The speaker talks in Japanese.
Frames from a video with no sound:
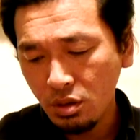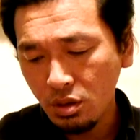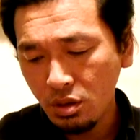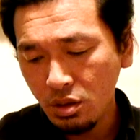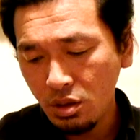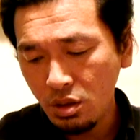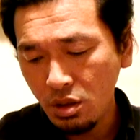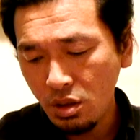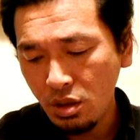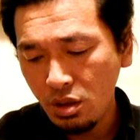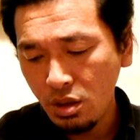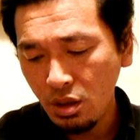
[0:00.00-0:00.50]

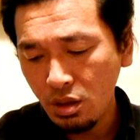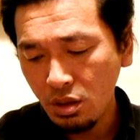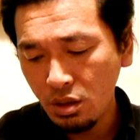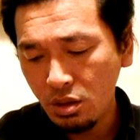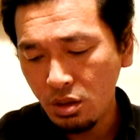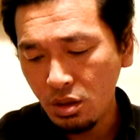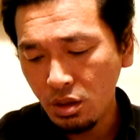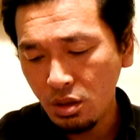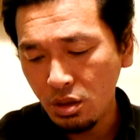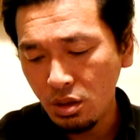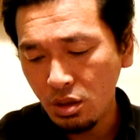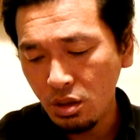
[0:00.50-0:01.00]
器最
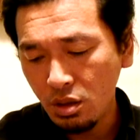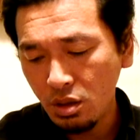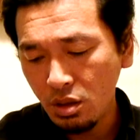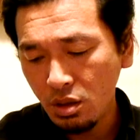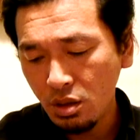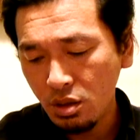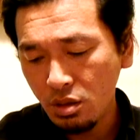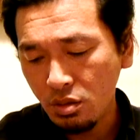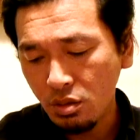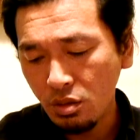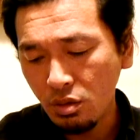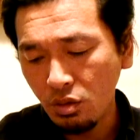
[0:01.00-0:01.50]
適
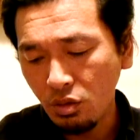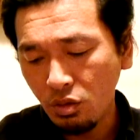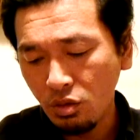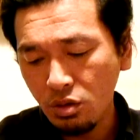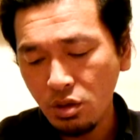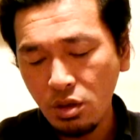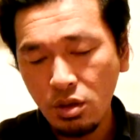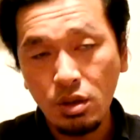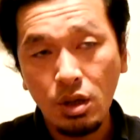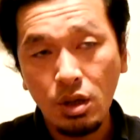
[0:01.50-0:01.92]
湿度保持剤